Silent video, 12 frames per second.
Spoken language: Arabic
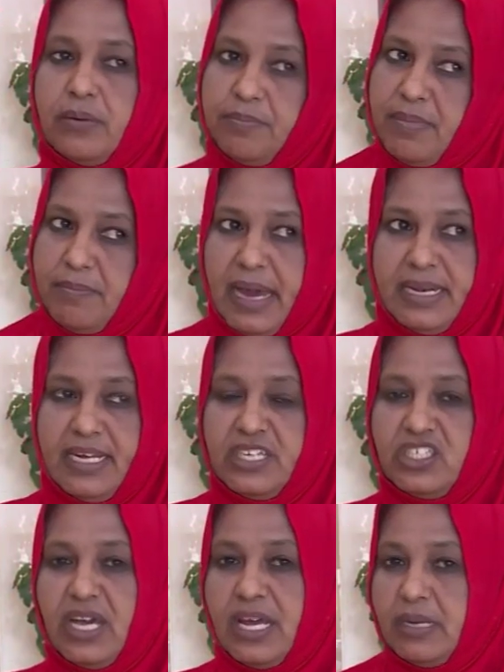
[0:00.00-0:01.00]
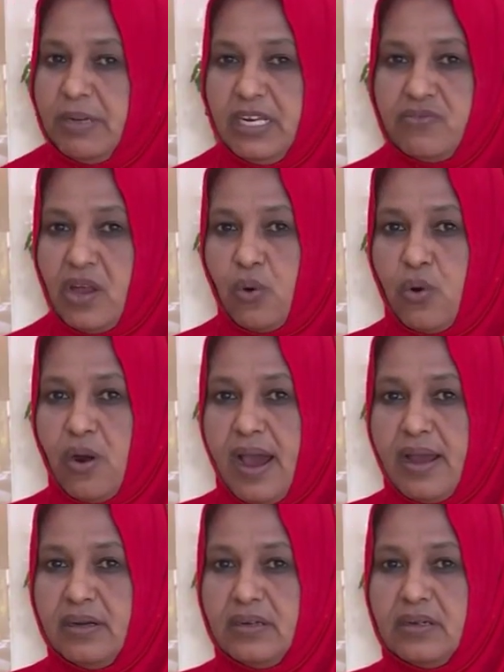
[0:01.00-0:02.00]
معلش يعني من حفظ
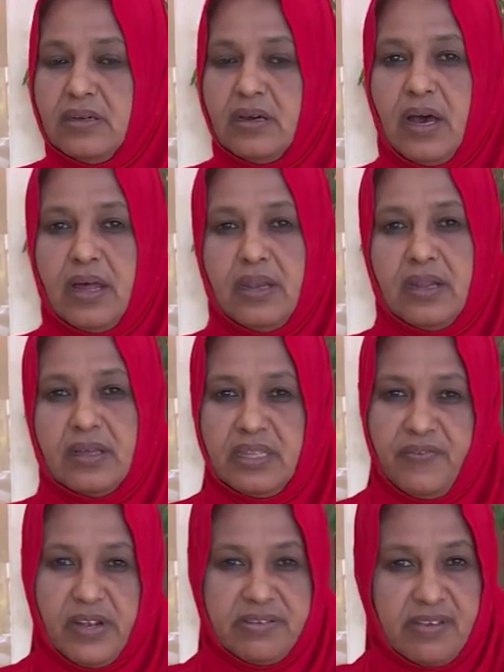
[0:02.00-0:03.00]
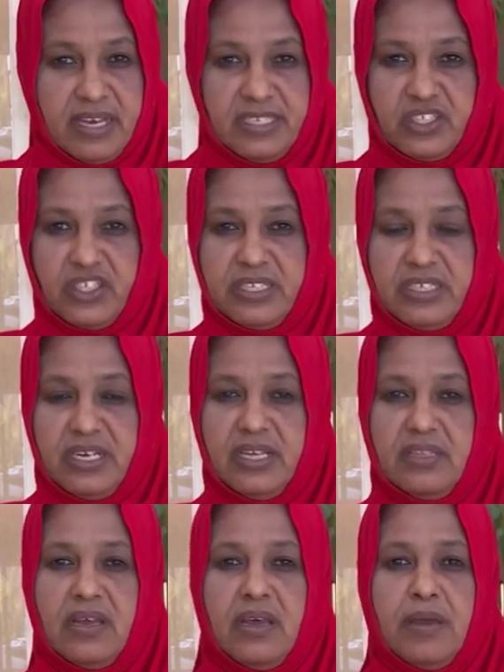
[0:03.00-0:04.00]
القران الطفل صغير شديد
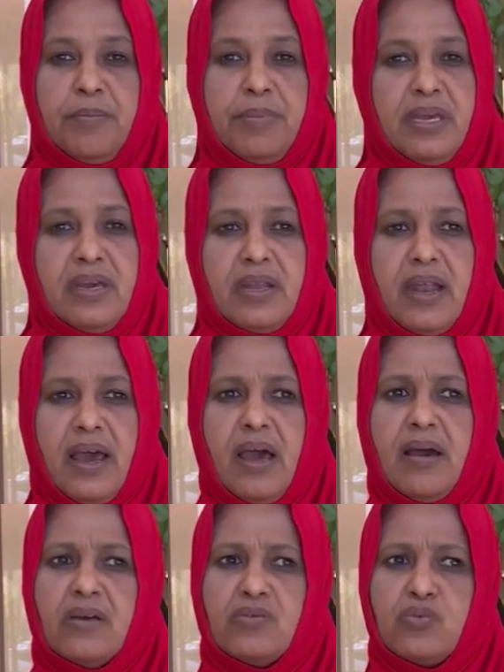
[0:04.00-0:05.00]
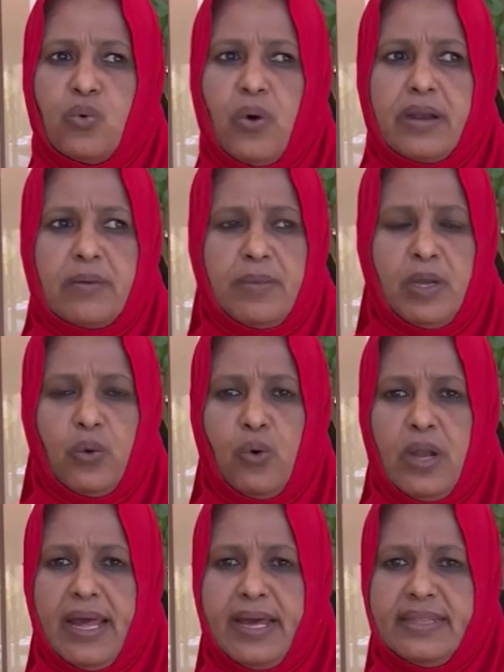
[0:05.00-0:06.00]
بيقرا صور من
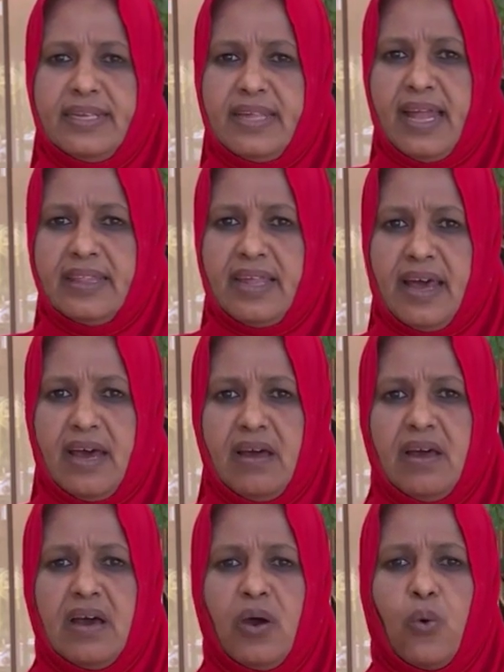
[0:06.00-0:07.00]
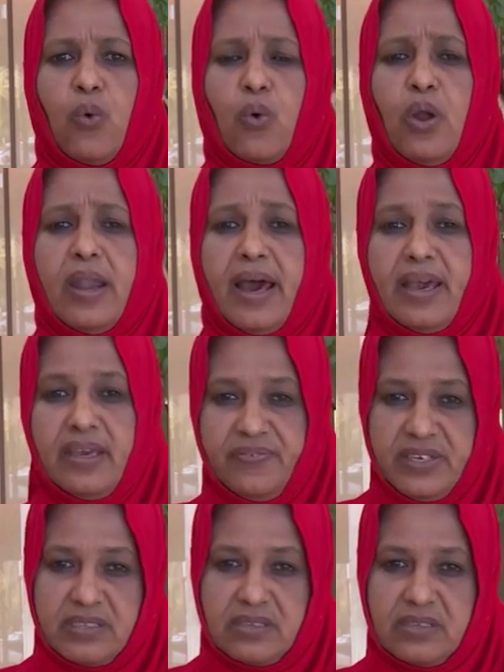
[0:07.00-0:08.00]
اولى لحد ثالثه وكلها
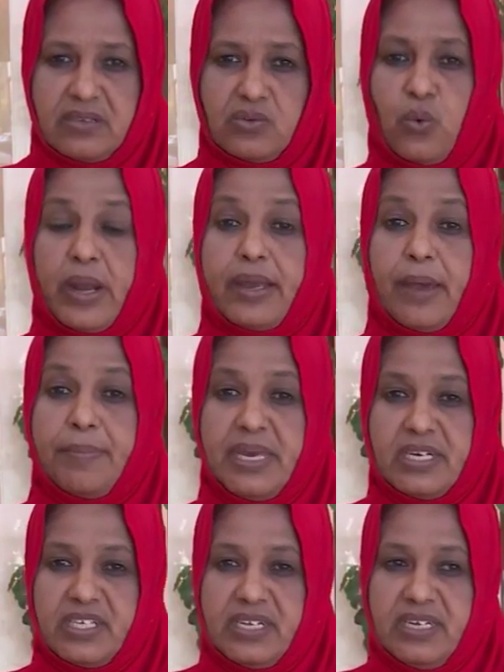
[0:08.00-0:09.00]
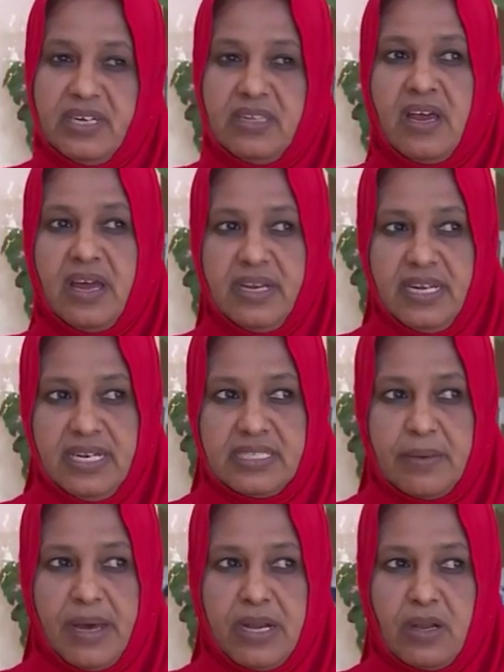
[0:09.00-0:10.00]
حفظ صور كبيره شديد نحن
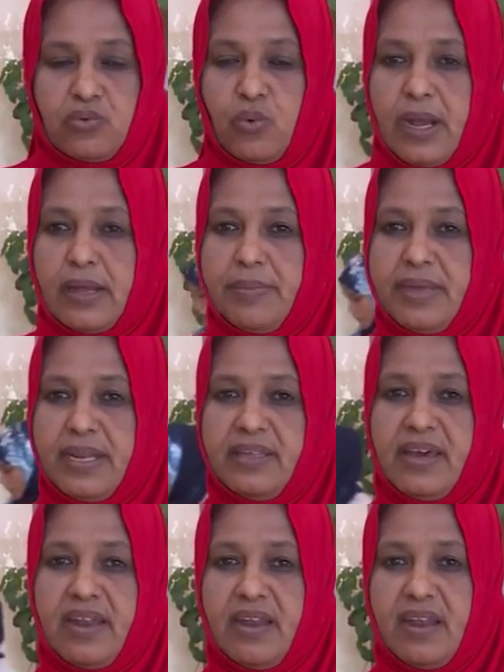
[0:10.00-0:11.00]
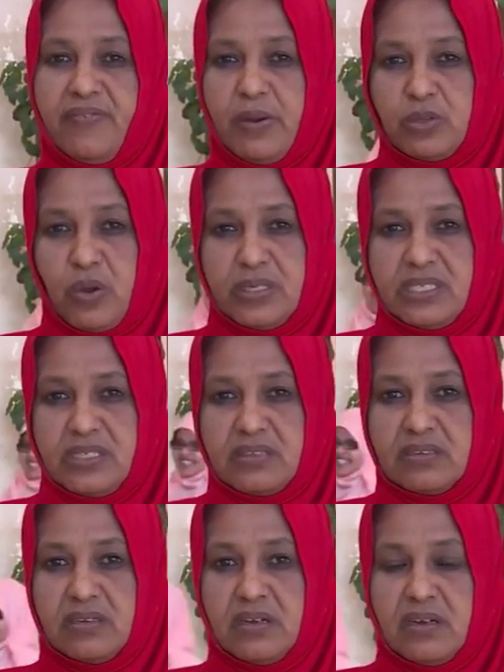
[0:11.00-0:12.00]
زمان الصور الكبيره دي قريناها في المتوسط
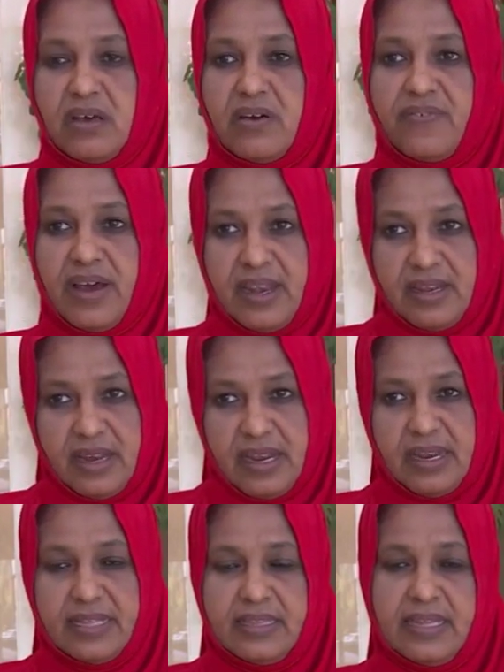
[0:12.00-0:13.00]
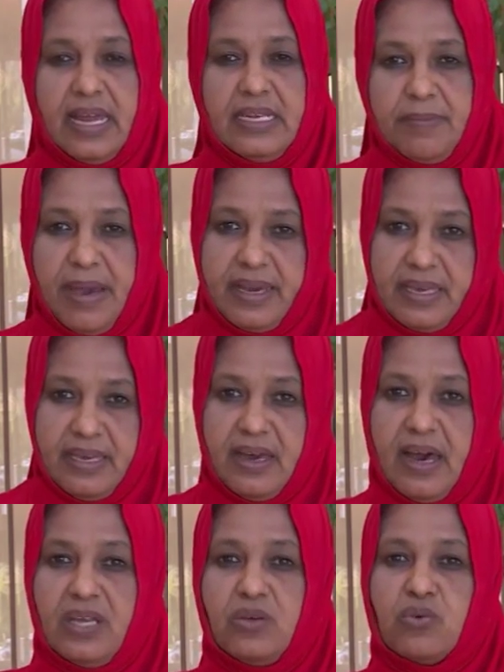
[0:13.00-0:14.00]
فالتعليم
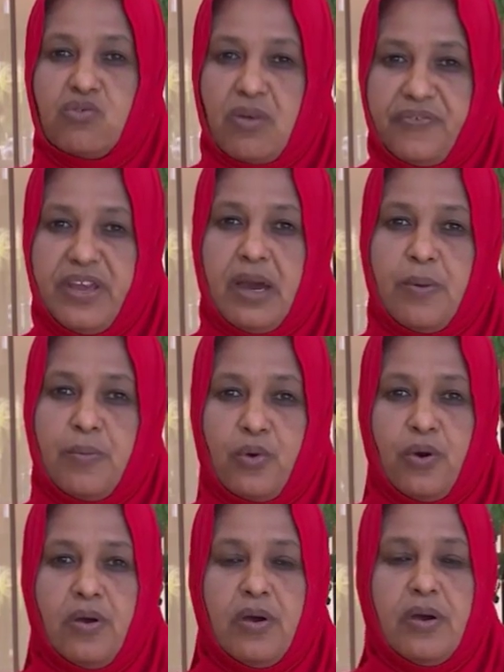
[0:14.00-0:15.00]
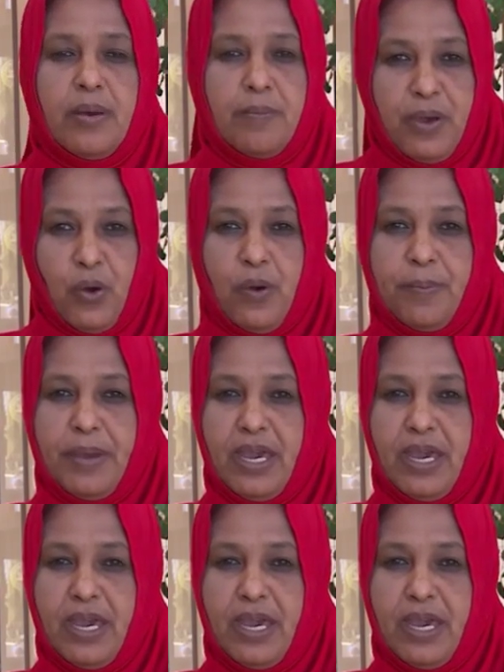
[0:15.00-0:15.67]
حقيقه ينظر في امره بحب